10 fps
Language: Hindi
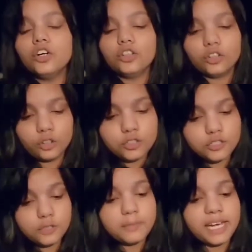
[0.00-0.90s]
तो
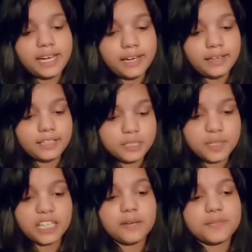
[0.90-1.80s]
दोस्तों मैं इस
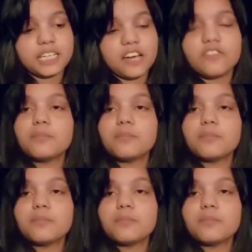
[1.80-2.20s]
ब्रेकअप से काफी